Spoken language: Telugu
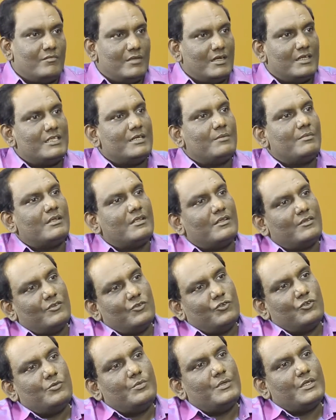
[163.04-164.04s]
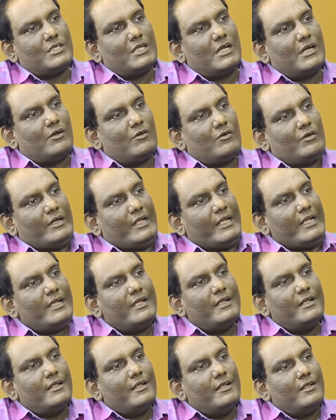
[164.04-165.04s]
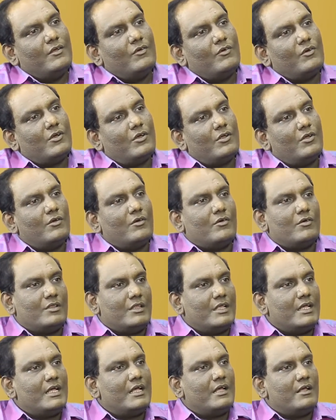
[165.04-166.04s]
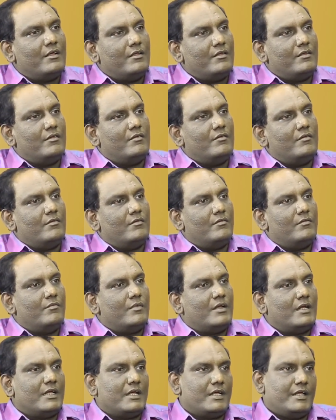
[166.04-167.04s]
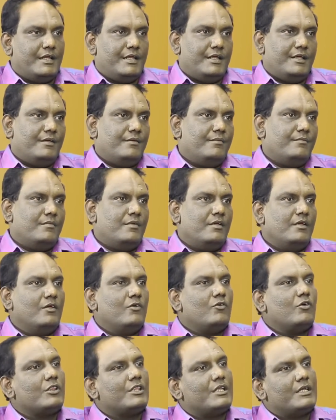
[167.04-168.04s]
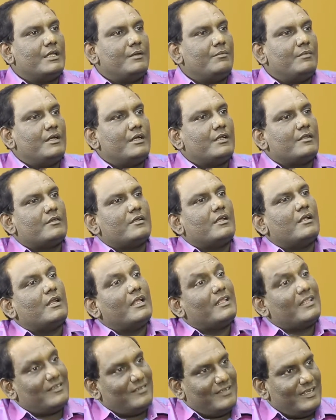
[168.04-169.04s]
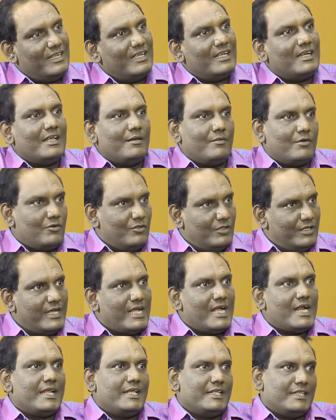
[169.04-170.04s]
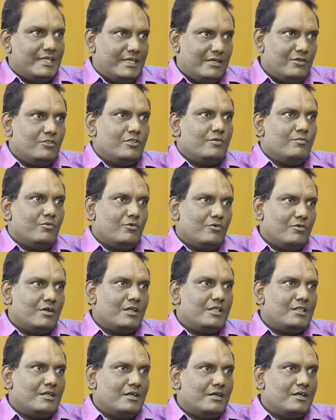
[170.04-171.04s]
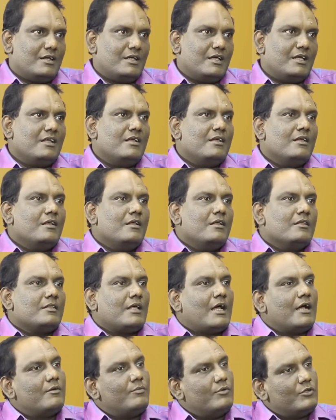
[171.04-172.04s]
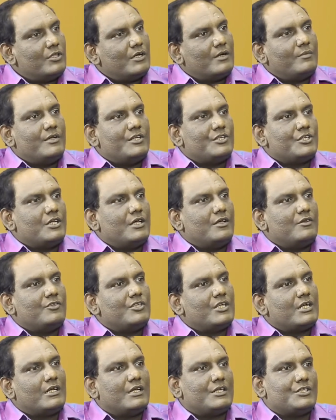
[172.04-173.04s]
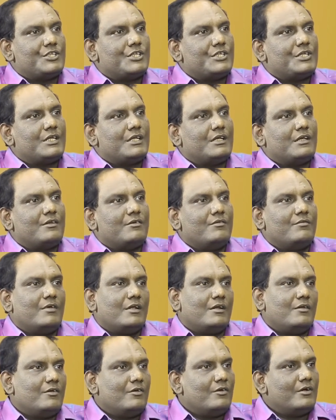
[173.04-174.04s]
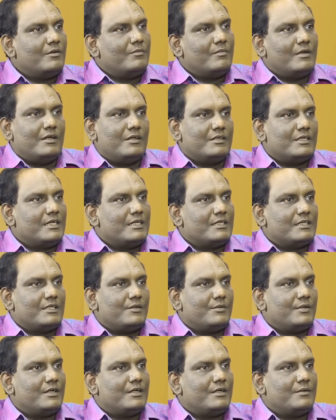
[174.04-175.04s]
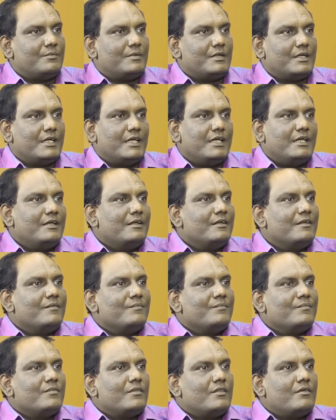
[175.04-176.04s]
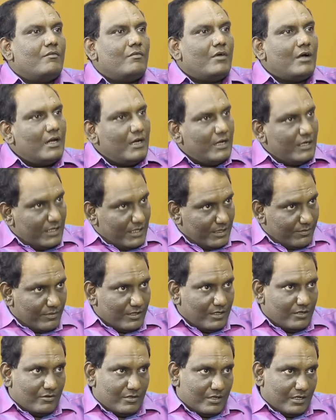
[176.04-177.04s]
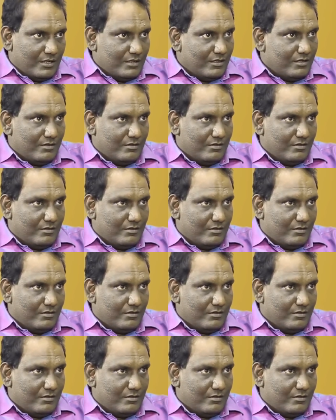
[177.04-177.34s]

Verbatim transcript: మన జబర్దస్త్ని చూపించాలనుకుంటే ఒక కొద్దిగా మనకి కొత్త టీం లీడర్స్గా లేకపోతే సినీ గ్లామర్ కొద్దిగా యాడ్ అయితే ఇంకొద్ది బాగుంటుంది అన్నట్టుగా తాగుబూత్ రమేష్ గారు శకలక్ శంకర్ గారు వాళ్ళు కూడా మళ్ళీ చేస్తాం అనేటప్పటికీ వాళ్ళ టీంని కూడా